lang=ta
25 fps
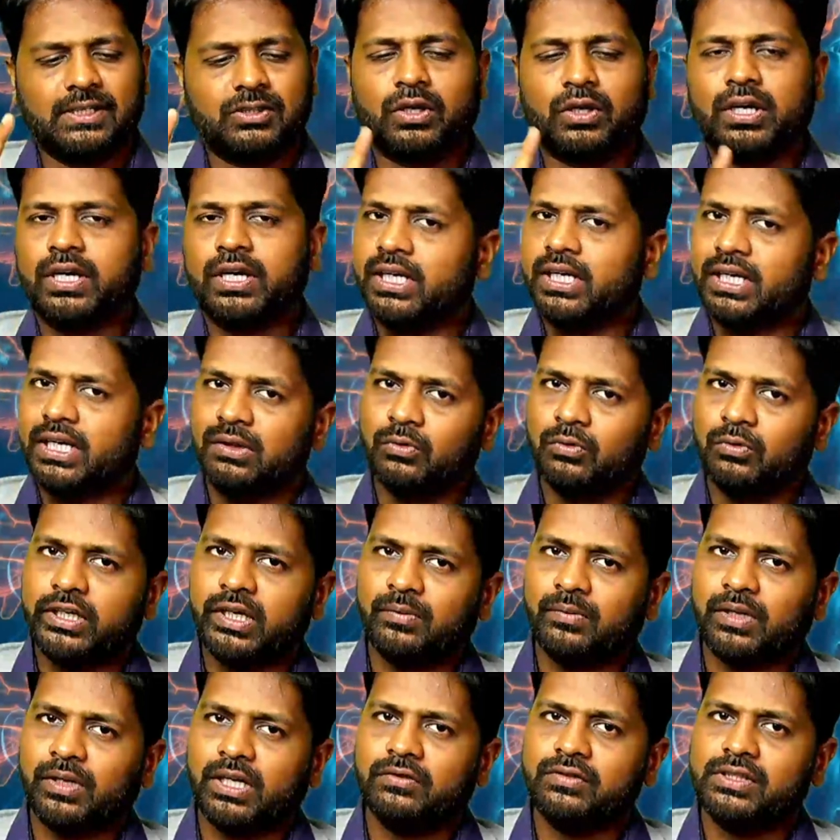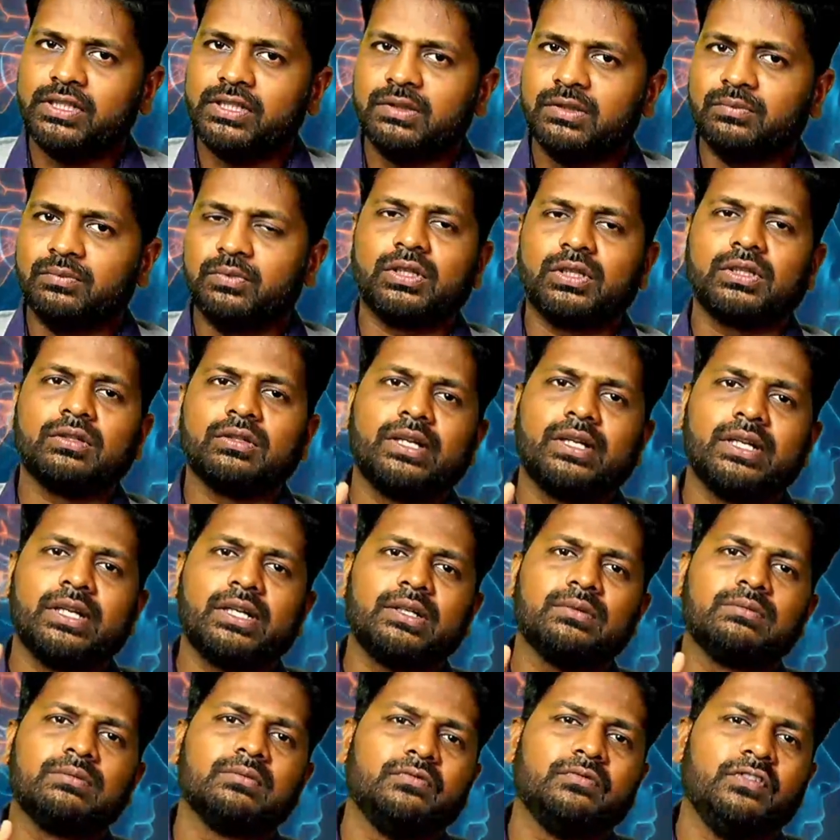ஸோ ரெண்டாவது முக்கியமான விஷயத்தை பொறுத்த
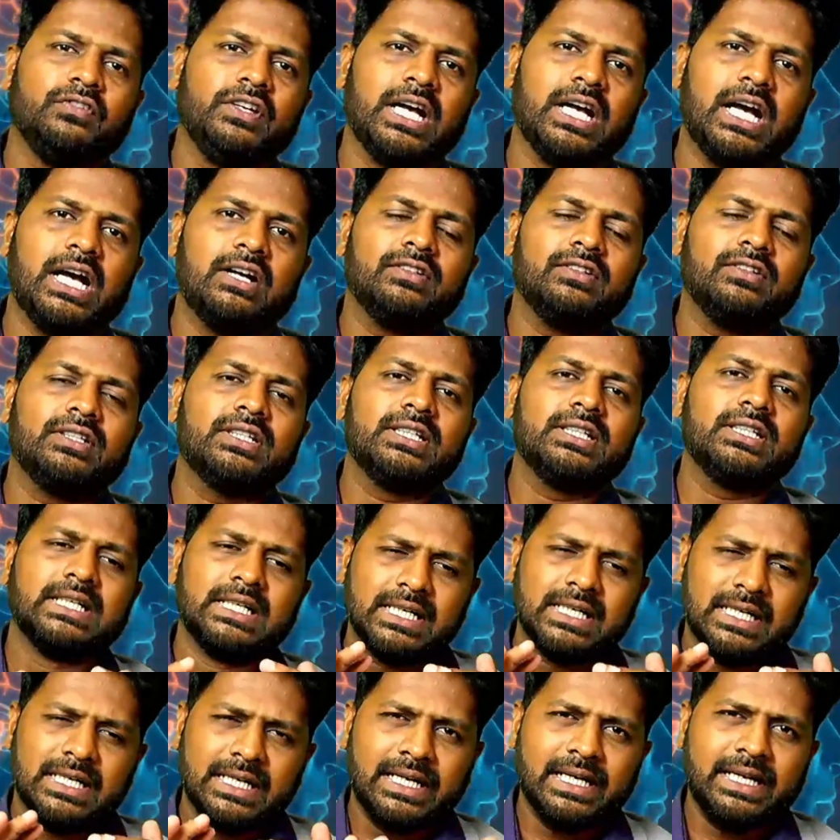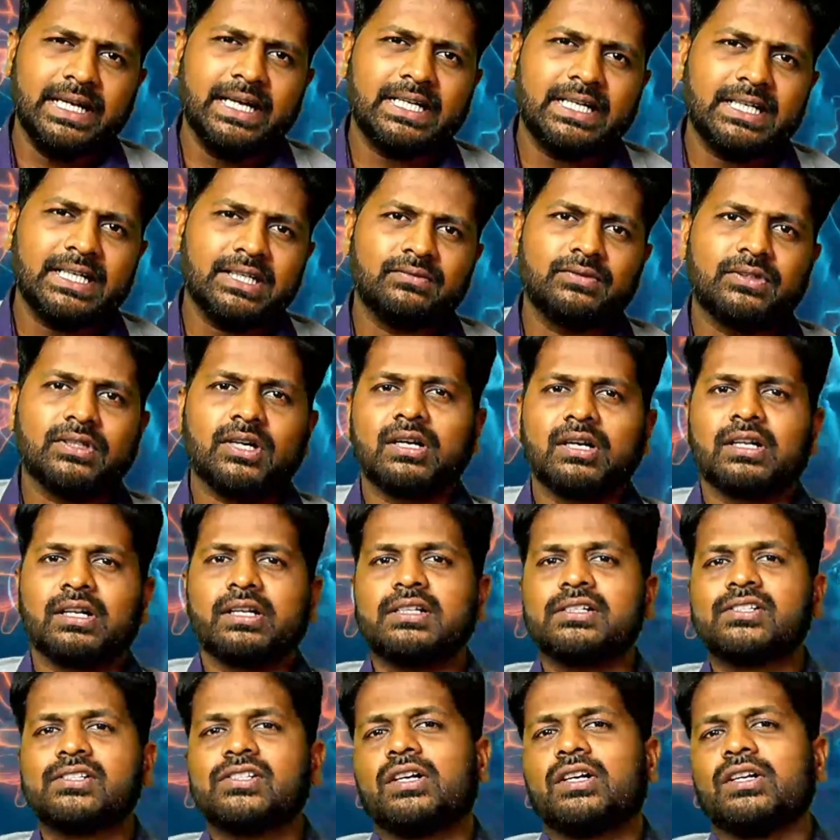வரைக்கும் வி ஹாவ் த லேக் ஆஃப்
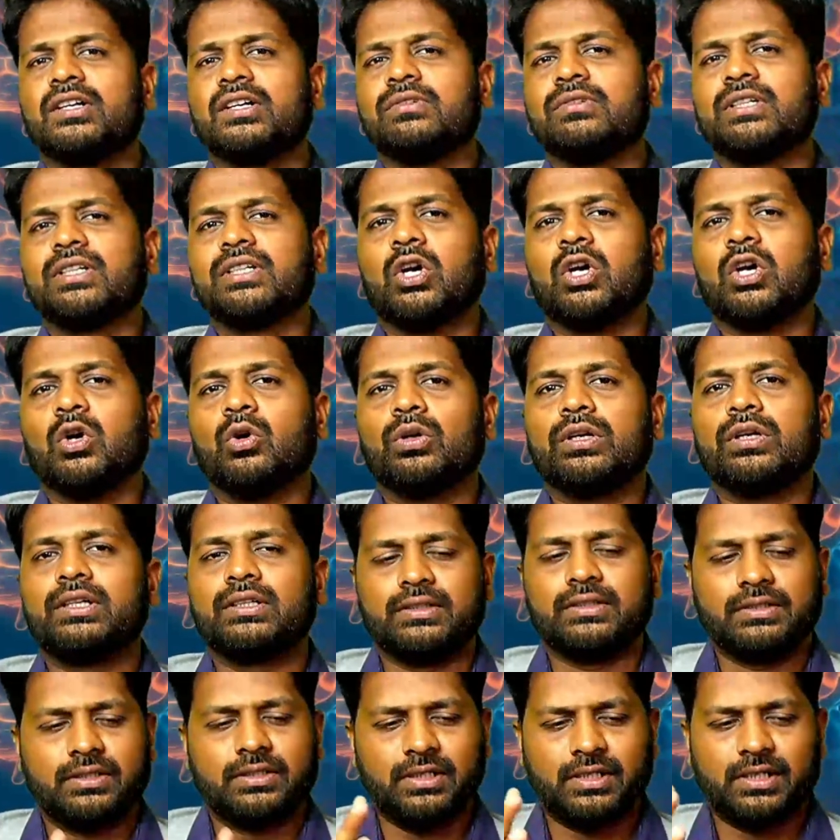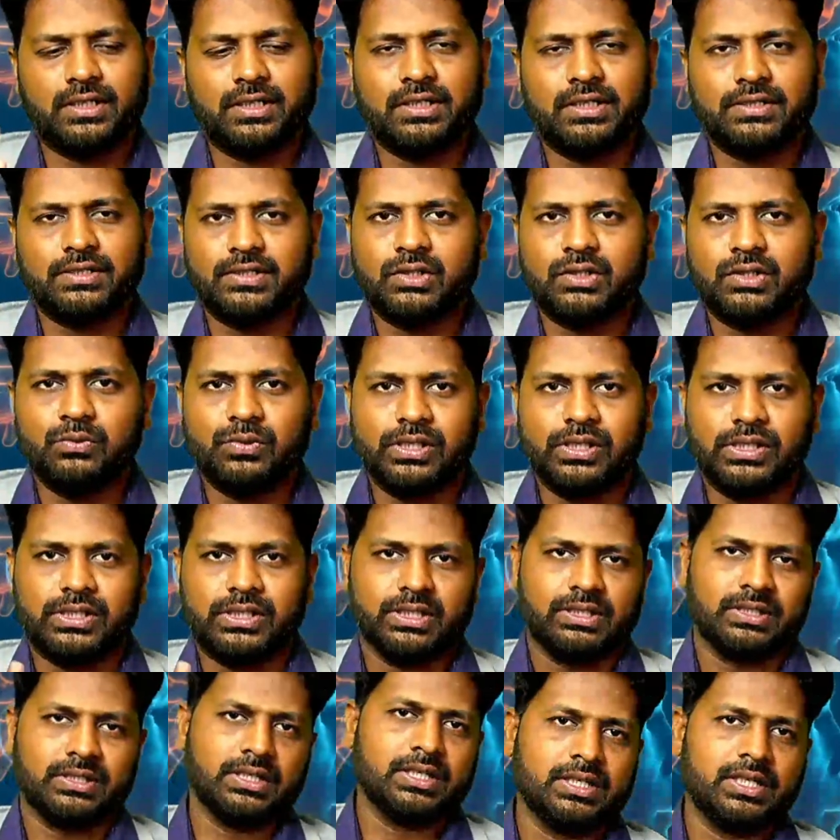டாலரன்ஸ் ஆன் அவர் ஓன்
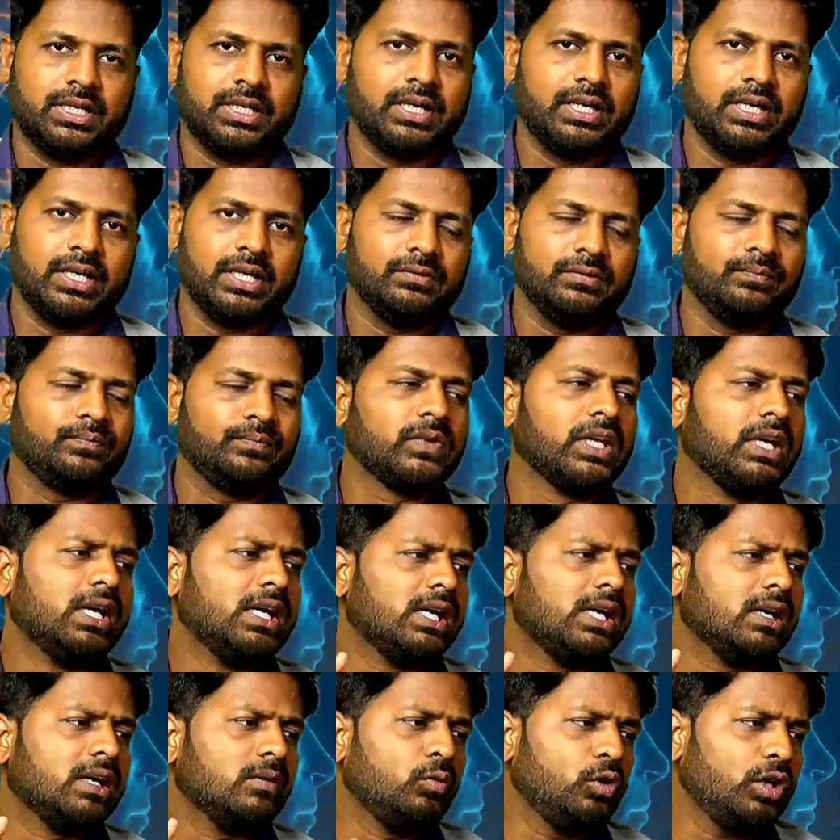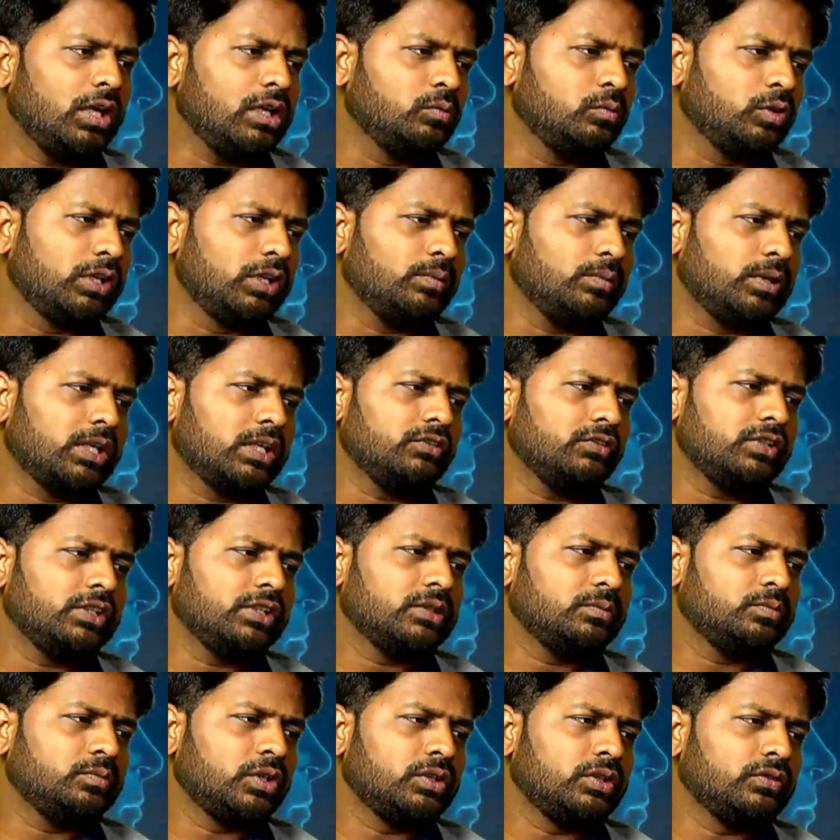சுச்சுவேஷன் அதான் ரெண்டாவது மூணாவது முக்கியமான
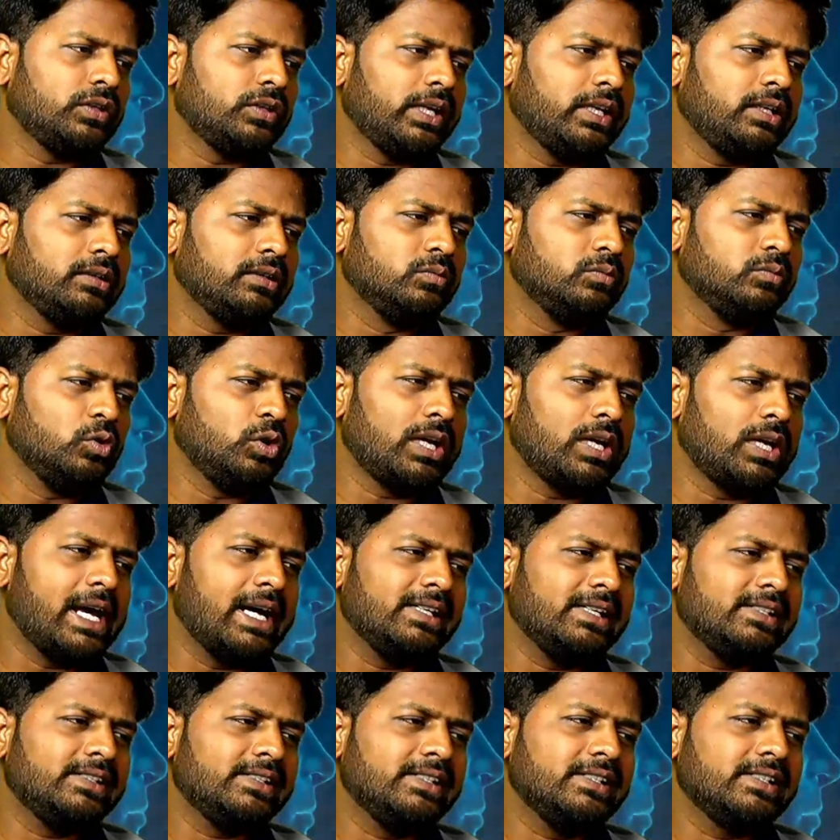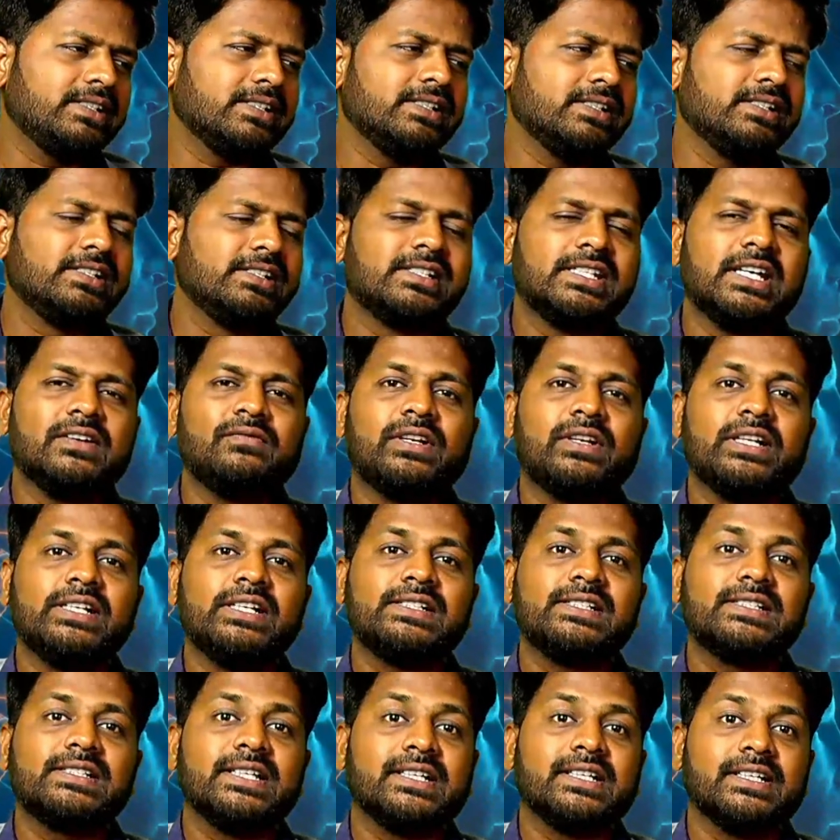விஷயத்தை பொறுத்த வரைக்கும் மோர் ஆன்சியஸ் அண்ட்
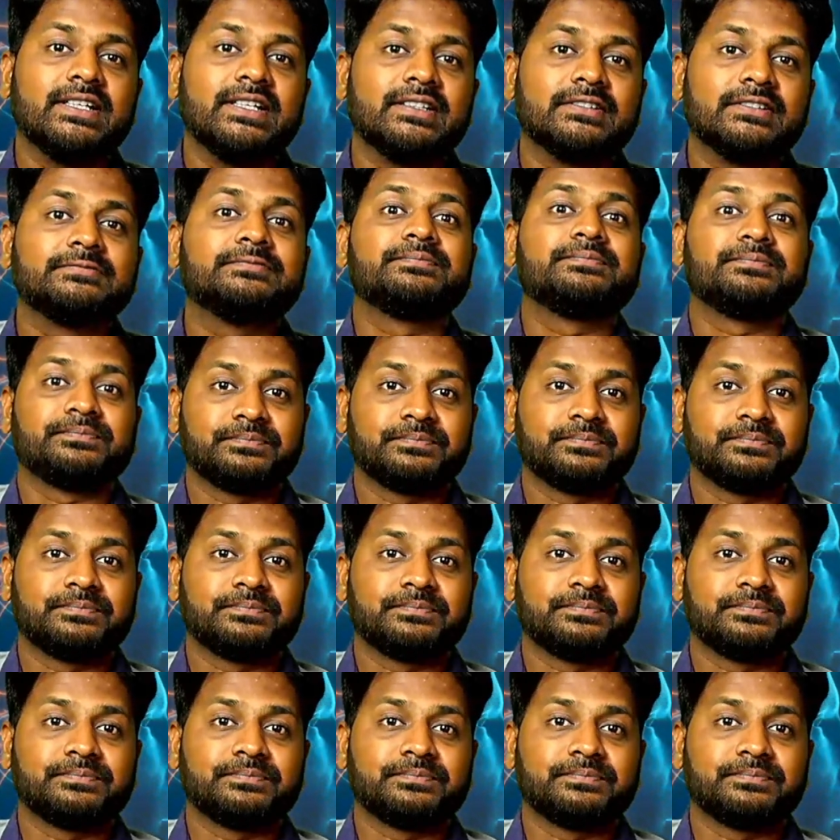சேஃப்டி சீக்கர்